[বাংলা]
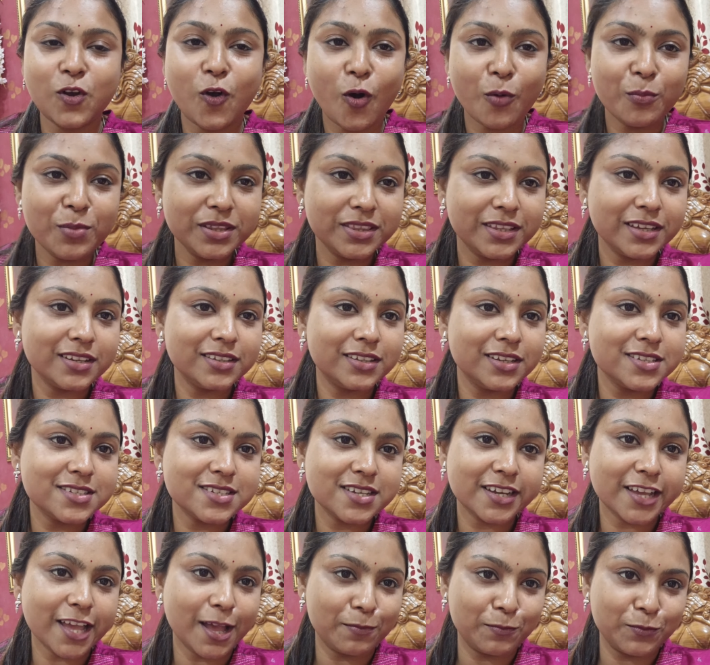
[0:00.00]
অমিতের দিনটা
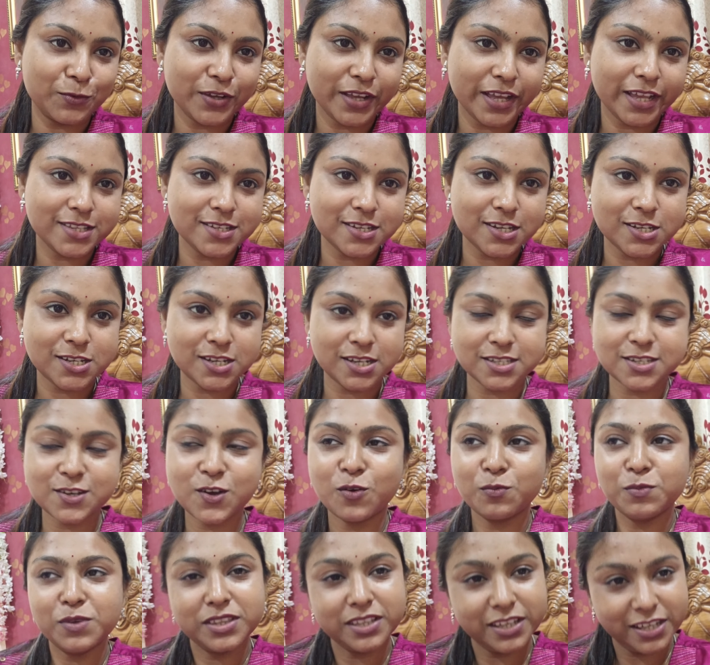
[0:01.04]
কেমন গেছে সেটা
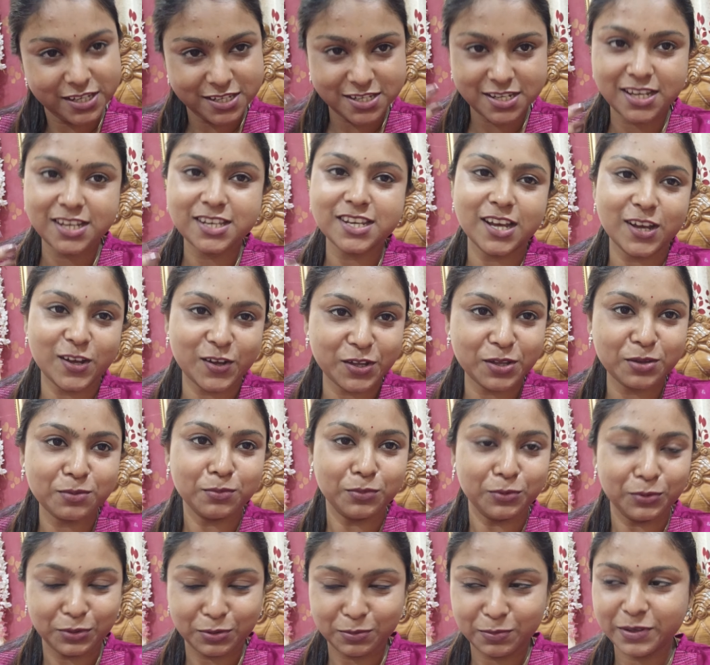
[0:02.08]
অমিত এসেই না হয়
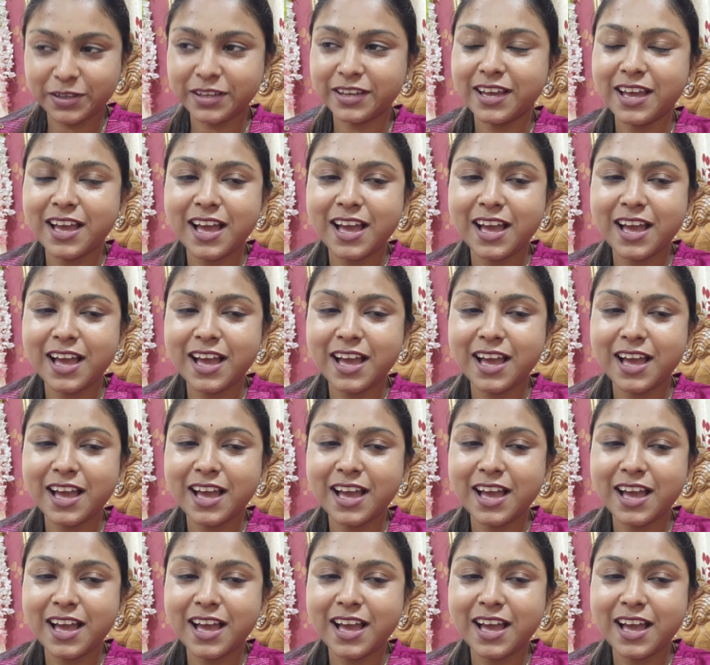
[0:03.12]
বলবে